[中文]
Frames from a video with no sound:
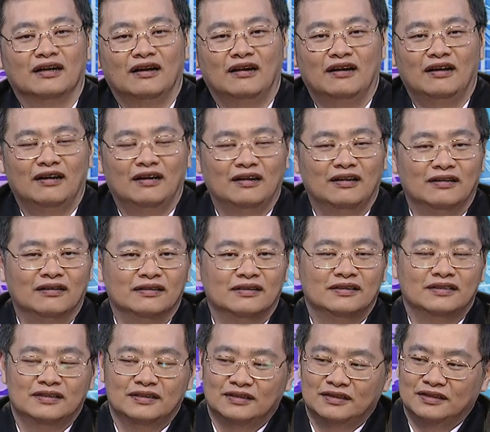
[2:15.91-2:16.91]
哦，
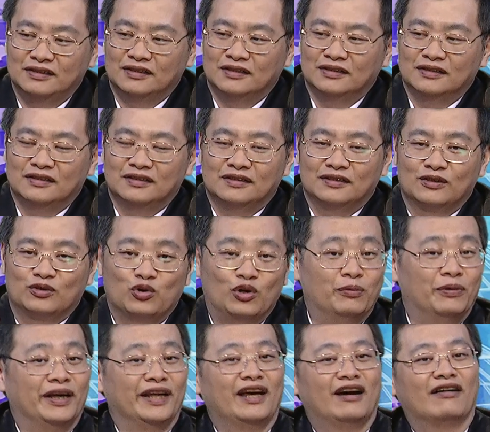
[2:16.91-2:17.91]
鬼
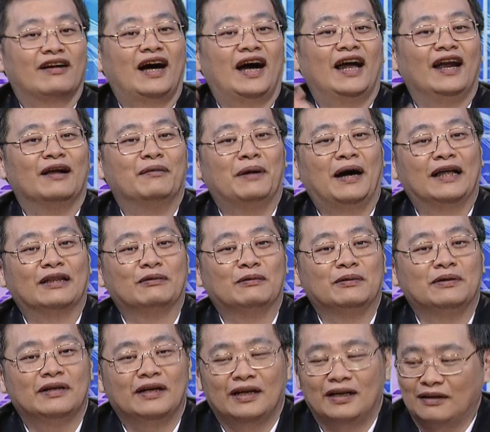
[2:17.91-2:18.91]
门要开了嘛，对
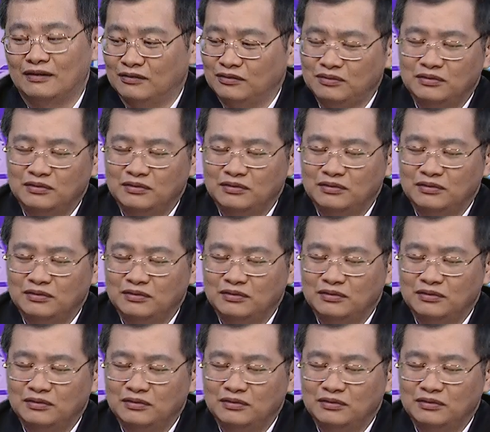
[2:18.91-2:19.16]
不对？